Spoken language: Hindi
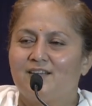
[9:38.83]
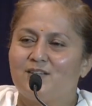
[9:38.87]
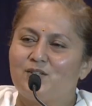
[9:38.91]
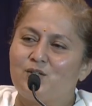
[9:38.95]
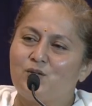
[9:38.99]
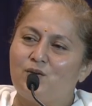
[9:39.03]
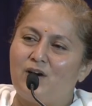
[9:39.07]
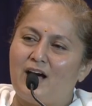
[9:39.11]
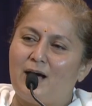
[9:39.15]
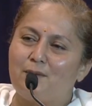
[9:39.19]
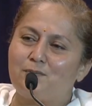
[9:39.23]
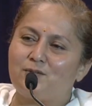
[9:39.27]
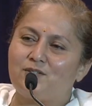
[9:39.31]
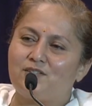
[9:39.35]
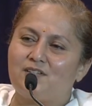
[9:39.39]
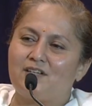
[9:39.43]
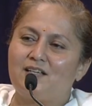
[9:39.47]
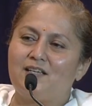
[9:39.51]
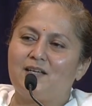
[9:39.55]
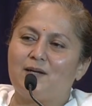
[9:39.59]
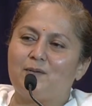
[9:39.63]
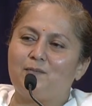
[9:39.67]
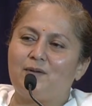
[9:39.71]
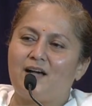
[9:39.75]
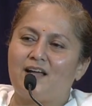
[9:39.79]
जो आप
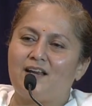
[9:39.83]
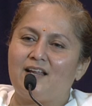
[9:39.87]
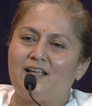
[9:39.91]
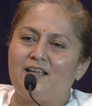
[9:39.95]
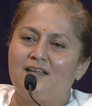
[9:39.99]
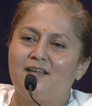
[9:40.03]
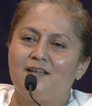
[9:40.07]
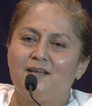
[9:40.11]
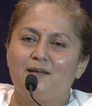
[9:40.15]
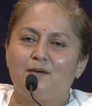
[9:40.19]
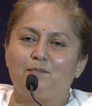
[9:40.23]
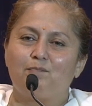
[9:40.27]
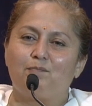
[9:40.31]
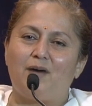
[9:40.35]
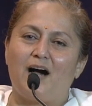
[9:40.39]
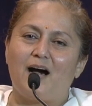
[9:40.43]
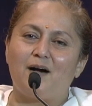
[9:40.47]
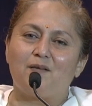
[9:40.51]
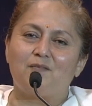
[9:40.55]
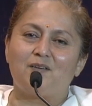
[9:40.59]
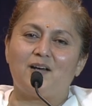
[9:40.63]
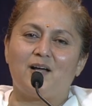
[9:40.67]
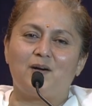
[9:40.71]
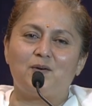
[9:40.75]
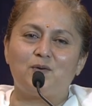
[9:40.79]
श्री हमारी
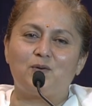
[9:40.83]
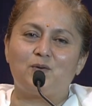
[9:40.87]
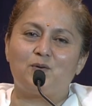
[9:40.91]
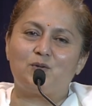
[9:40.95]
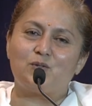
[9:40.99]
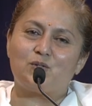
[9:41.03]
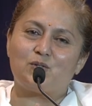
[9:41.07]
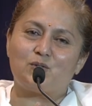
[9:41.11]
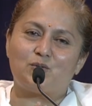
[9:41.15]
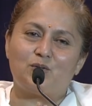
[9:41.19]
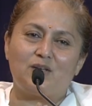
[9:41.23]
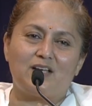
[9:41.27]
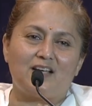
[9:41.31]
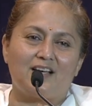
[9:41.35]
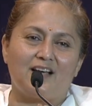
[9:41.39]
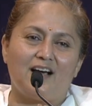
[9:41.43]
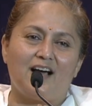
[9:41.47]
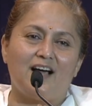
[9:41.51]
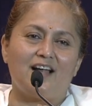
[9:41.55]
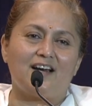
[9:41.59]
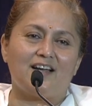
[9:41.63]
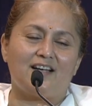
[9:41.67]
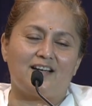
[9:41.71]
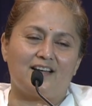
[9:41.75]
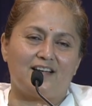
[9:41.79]
भावनाओं को
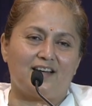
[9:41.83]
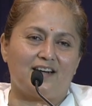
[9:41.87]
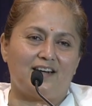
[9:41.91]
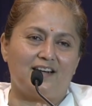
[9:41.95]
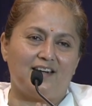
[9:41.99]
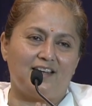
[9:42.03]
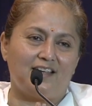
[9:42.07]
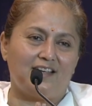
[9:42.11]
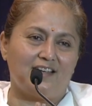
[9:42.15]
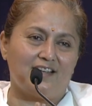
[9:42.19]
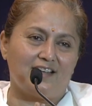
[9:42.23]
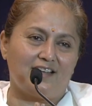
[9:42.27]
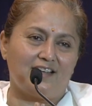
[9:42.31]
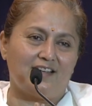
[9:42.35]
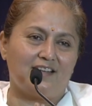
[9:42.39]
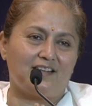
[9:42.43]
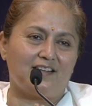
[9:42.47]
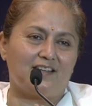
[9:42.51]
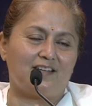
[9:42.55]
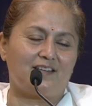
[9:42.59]
स्वीकार कर लेंगे